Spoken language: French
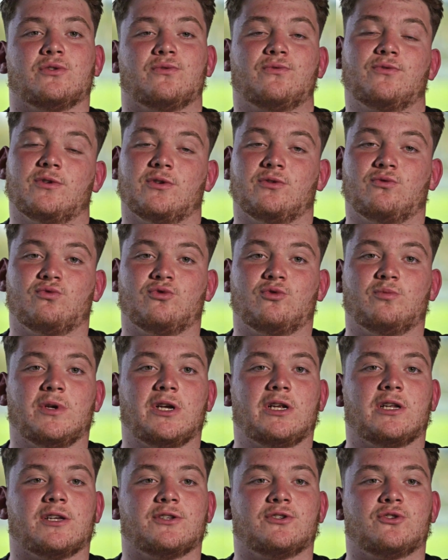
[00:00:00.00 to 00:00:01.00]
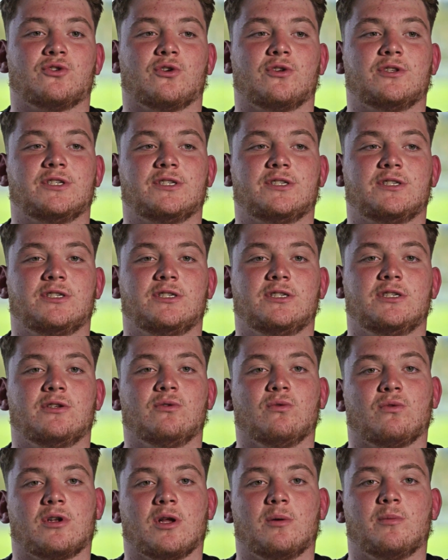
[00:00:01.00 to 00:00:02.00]
J'ai fait toutes mes classes jeunes
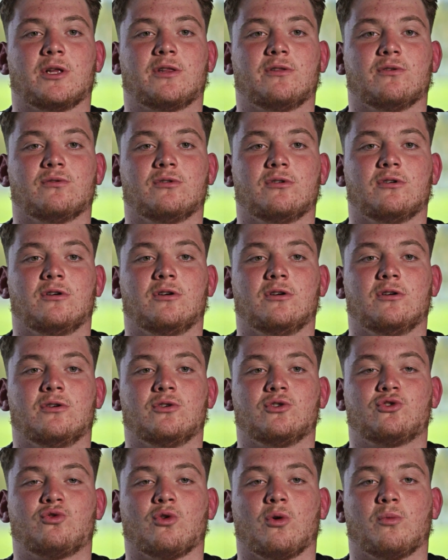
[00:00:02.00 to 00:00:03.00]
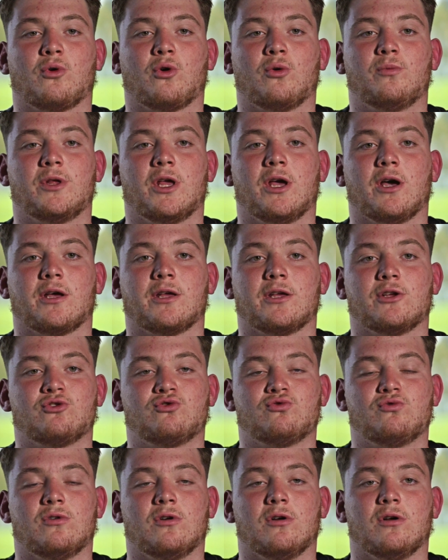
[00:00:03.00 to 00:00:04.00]
ici, donc là maintenant euh, je suis en première et
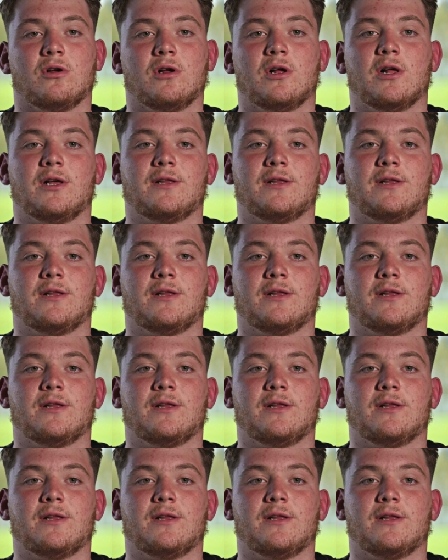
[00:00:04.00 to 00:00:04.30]
je joue euh,